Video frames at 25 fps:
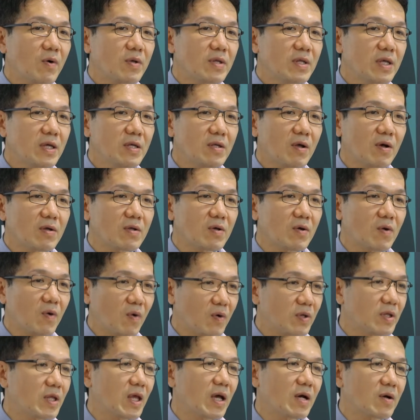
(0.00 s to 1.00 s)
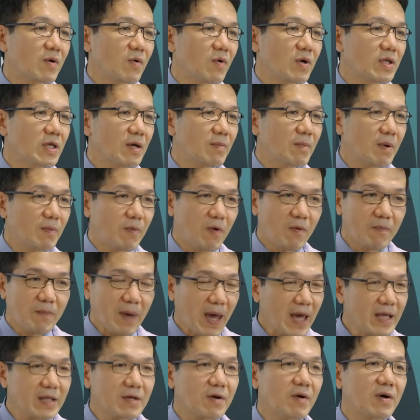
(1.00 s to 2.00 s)
คนที่นอนกรนเนี่ยควรจะมาพบ
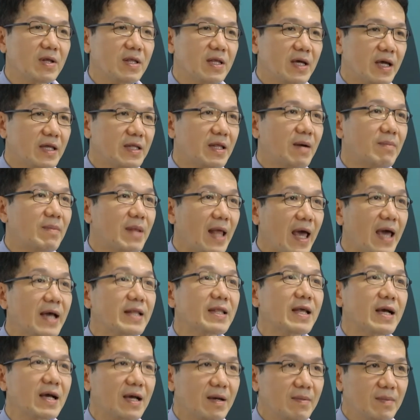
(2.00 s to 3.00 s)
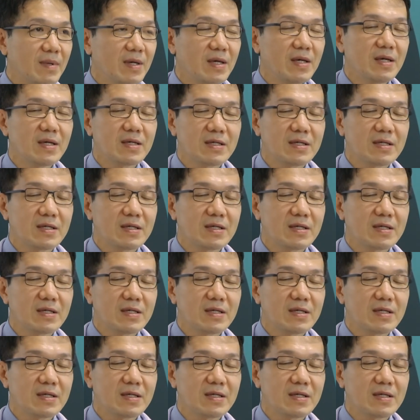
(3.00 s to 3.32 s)
แพทย์ก่อนเลยอันดับแรกนะครับ